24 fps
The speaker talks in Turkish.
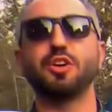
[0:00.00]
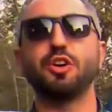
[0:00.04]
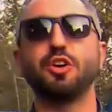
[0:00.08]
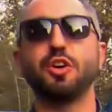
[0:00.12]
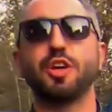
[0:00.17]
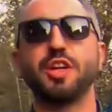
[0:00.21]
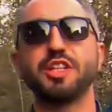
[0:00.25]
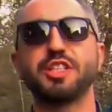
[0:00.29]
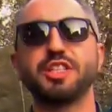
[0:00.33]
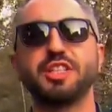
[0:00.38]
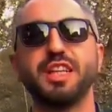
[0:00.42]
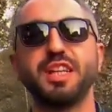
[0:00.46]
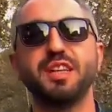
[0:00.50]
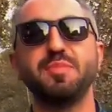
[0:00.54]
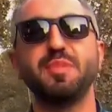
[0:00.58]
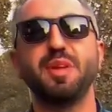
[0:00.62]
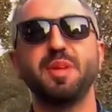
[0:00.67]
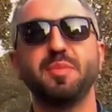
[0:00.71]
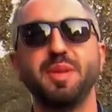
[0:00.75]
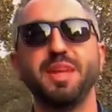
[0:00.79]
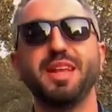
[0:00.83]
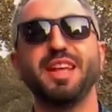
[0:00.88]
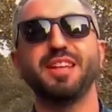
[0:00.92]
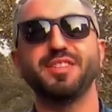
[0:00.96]
kokoreççileri
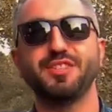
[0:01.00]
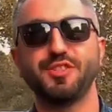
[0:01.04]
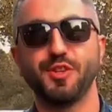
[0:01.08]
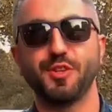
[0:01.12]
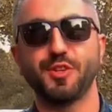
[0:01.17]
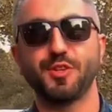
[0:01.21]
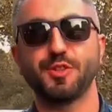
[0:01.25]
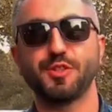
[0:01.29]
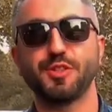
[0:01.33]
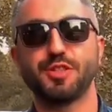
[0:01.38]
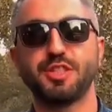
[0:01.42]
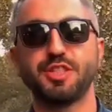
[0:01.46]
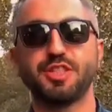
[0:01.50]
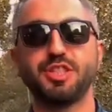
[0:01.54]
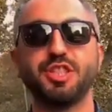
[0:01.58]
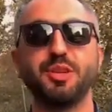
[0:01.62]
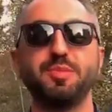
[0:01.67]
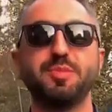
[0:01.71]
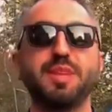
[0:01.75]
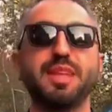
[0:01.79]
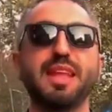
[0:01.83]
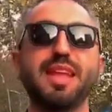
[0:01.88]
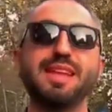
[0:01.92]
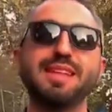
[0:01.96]
bir bir geziyoruz.
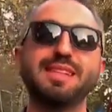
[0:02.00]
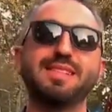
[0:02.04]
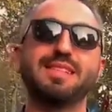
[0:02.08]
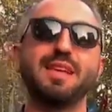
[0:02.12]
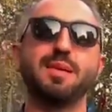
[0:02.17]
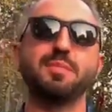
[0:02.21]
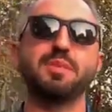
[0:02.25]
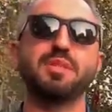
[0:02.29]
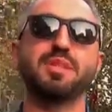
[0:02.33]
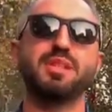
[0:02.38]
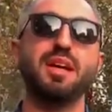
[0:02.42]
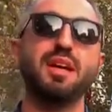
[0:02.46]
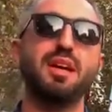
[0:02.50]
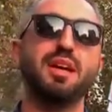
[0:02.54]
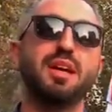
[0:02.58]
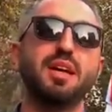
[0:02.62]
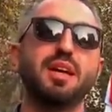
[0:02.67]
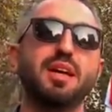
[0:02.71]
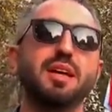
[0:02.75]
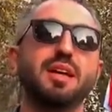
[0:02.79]
Şimdi de listemizde